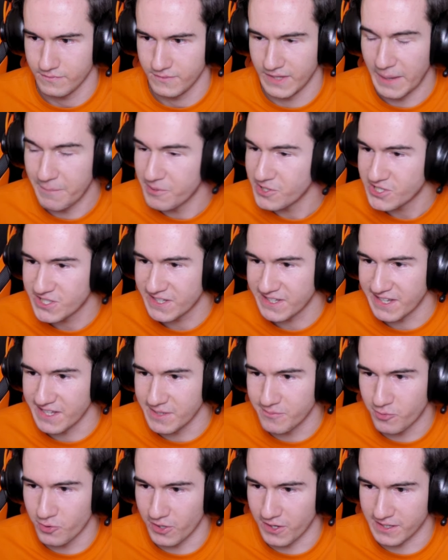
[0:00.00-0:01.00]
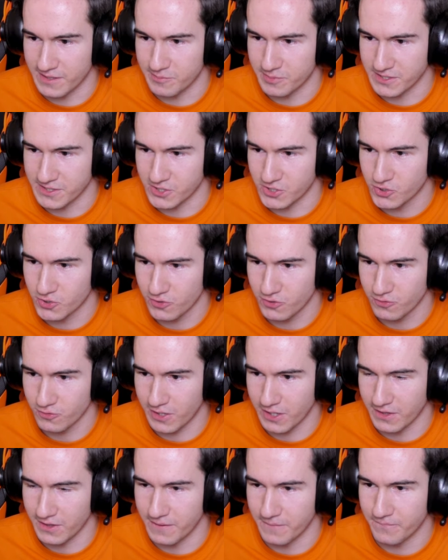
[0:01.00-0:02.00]
И опять же таки, я не понял, как это произошло, ну
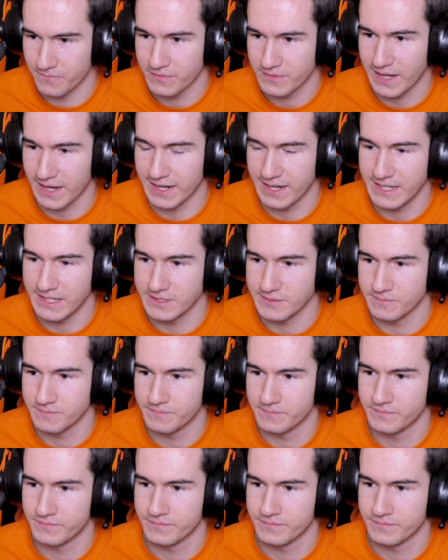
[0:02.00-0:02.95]
ладно. Так, лезем.